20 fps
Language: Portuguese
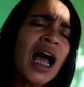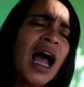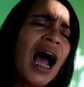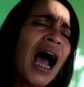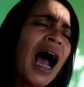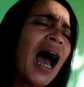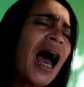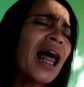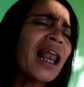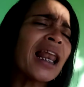
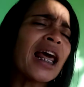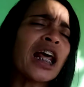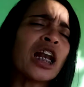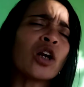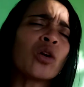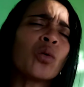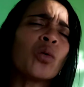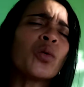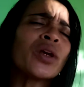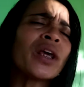
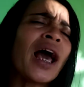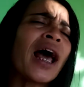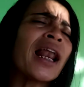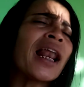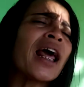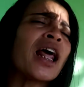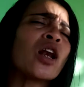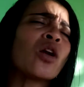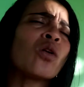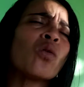Aleluia,
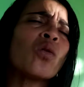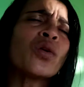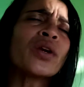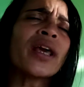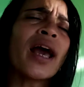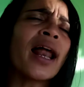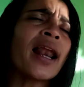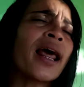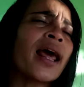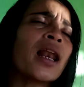
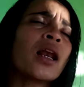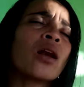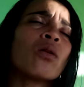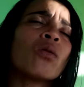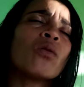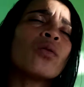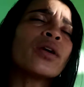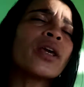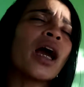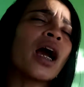aleluia,
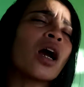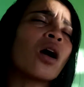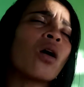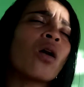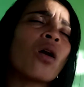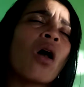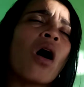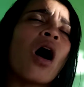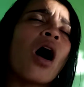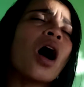aleluia.
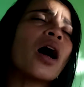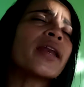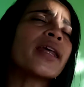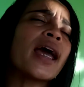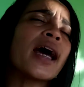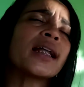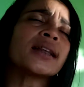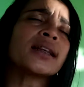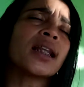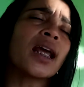
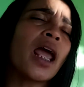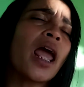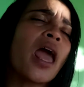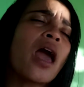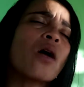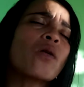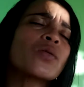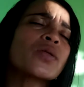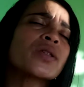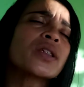Glória a
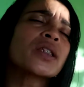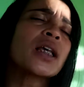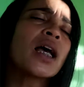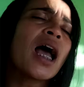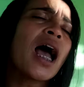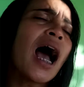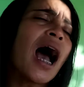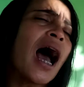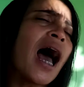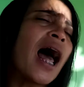Deus.
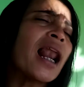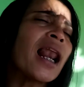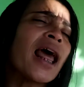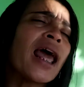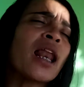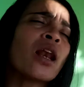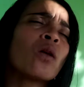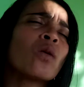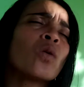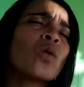
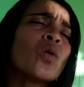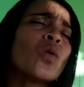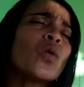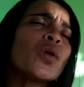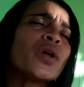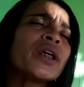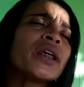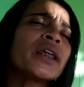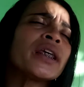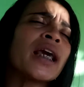
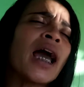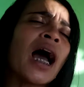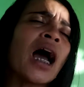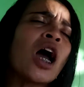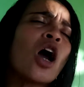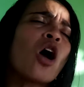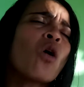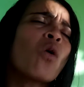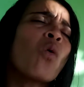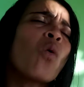Aleluia!
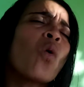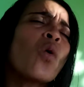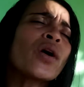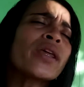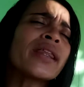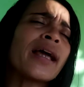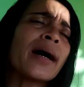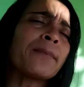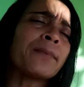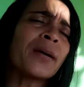
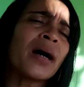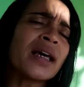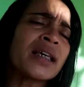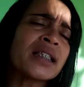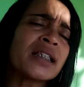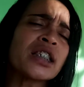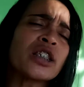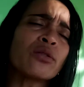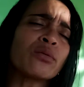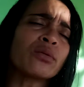Cuida,
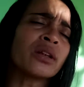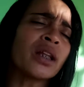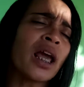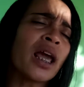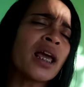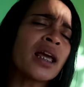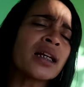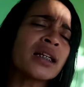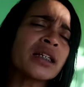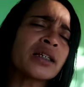Paizinho,
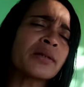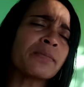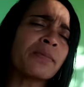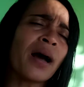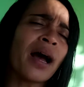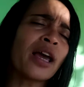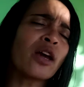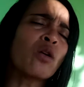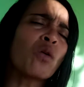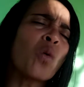deles,
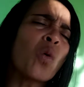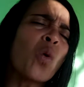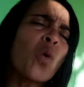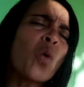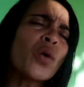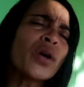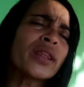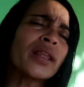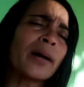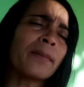Pai.
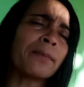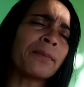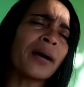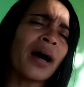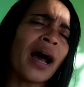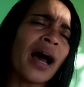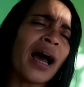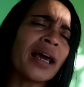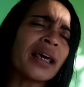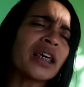Cuida,
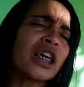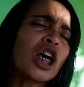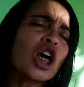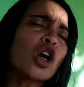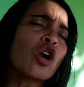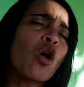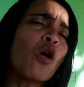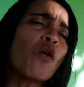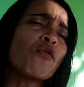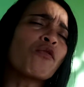Pai.
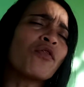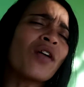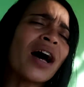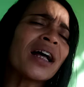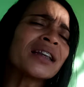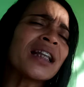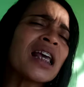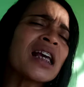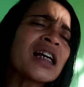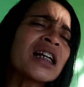
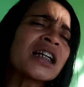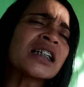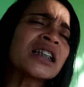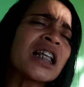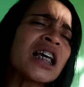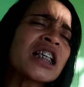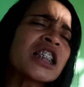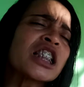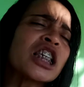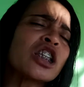Louvado e
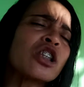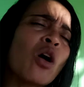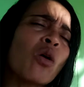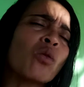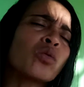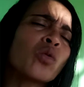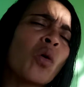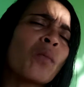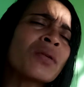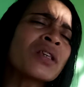engrandecido é o
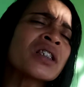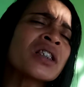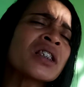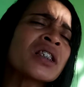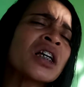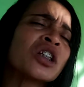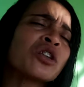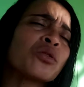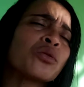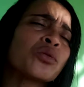nome
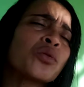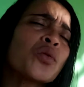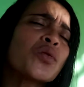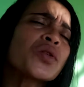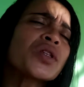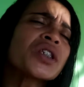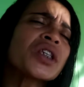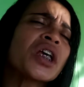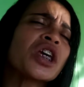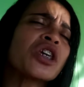santo do
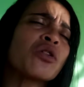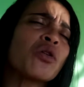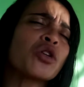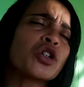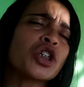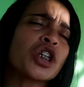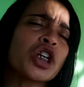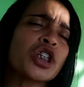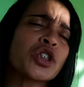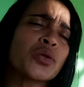Senhor
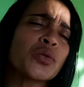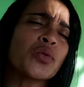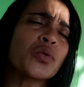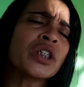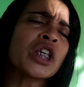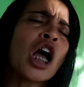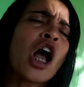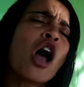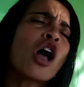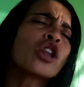Jesus.
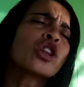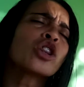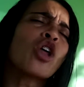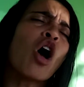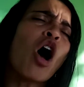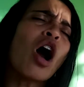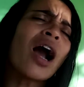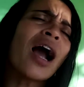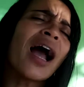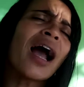
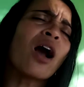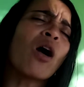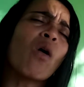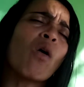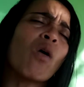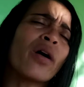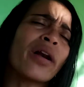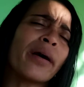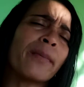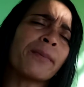Toca
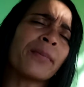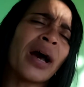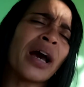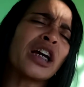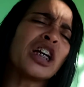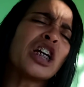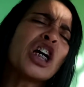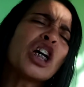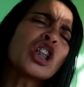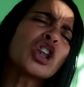agora, Pai.
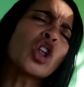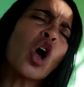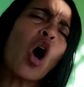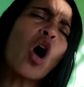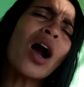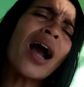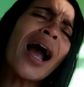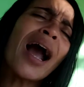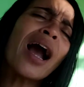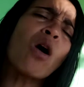
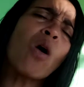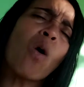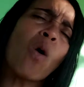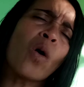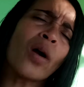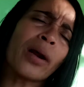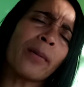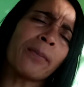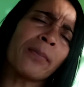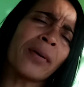Toca
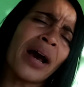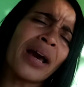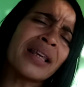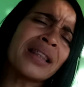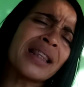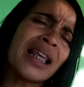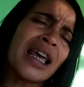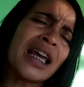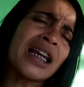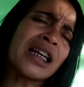agora, Pai,
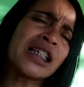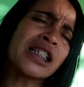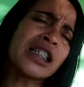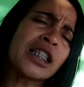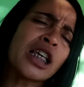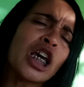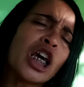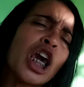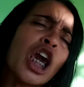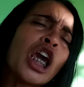neles.
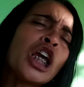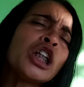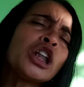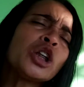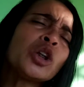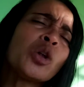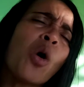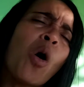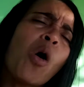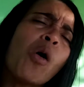Em
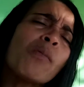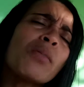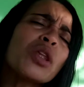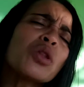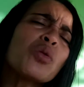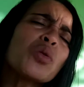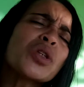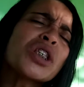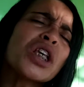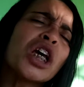nome
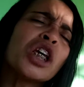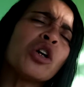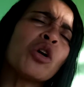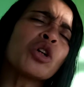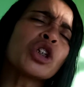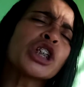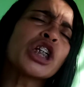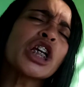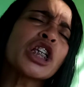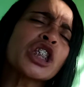do Senhor
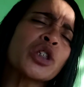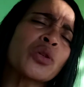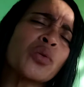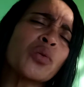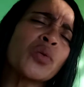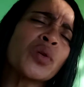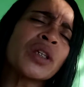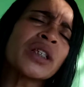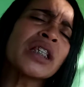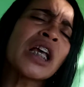
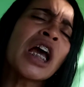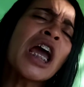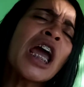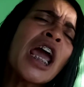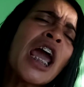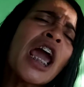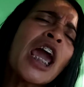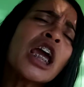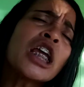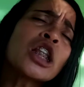Jesus.
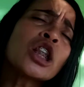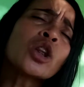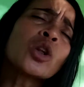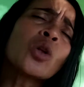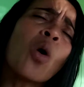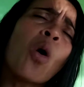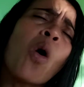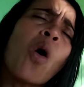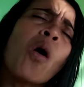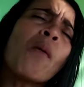Em
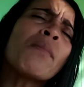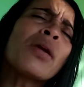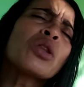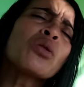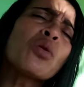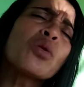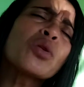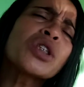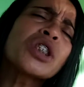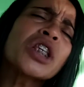nome
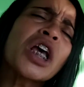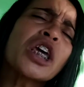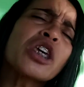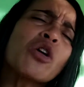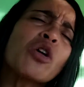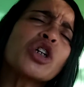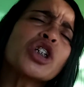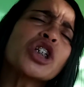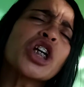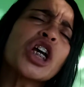do
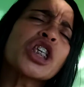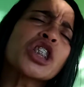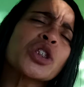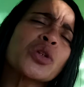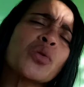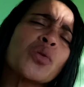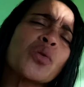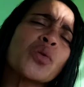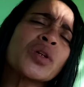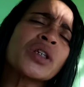Senhor
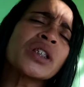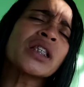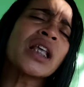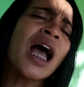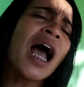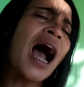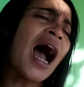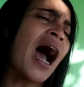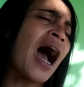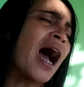Jesus.
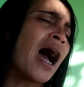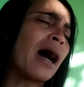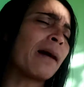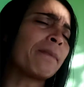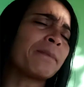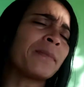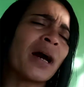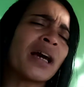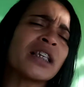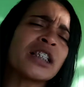Ah,
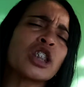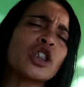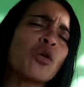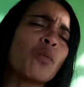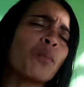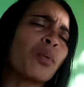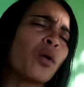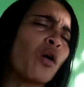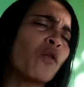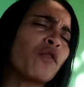Paizinho,
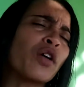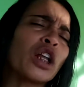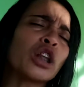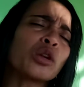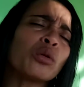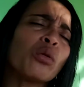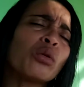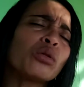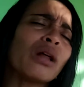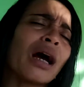provê
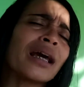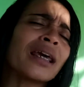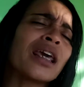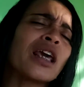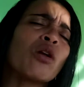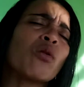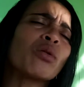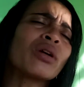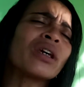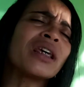tudo
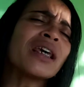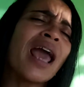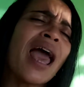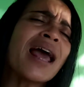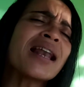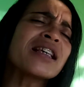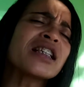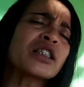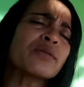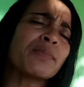aquilo que
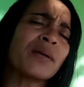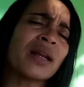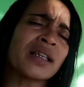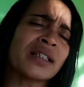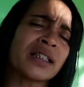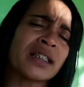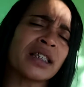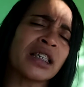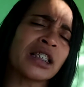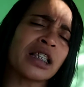eles
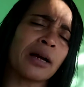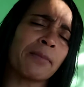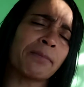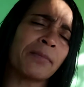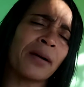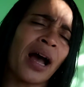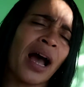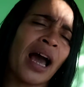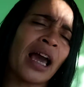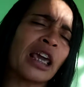precisam,
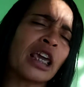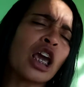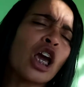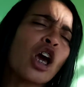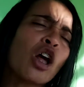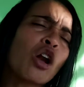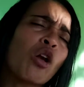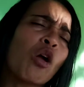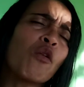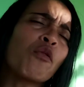Pai.
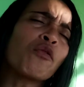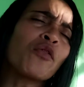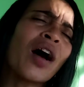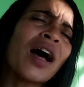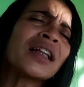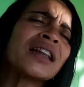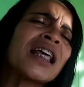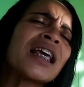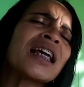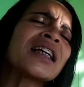
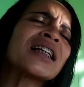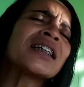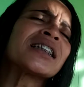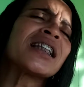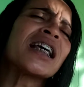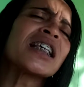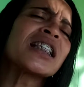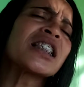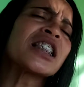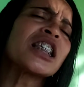Louvado e
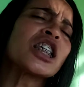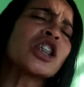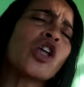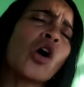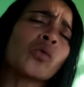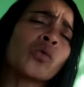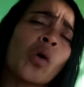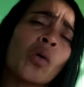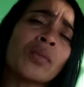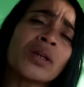engrandecido é o
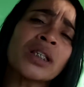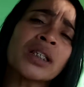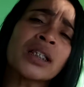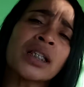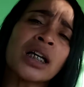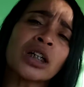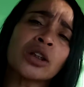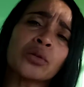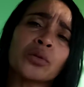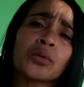nome
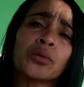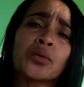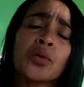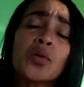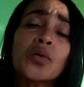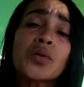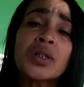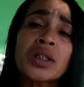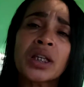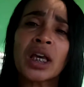santo
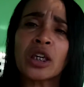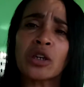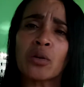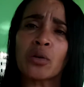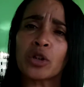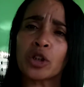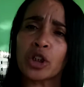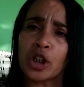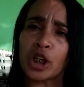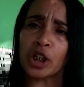do
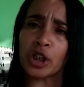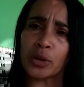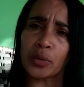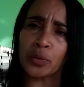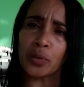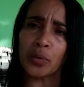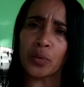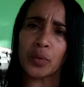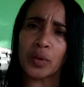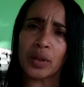Senhor
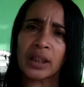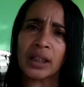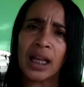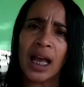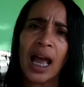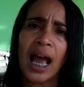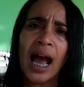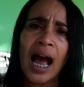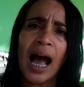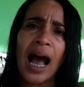Jesus.
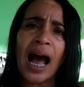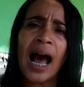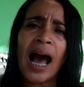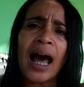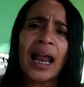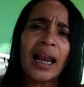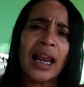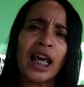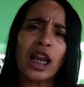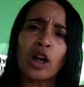
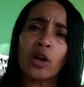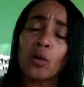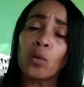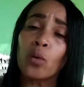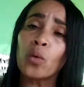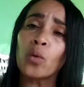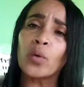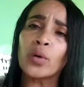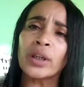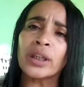
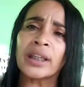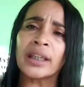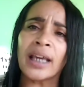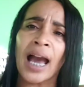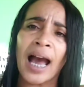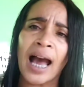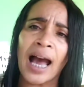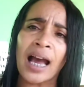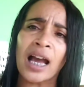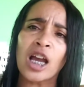
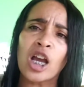Aleluia!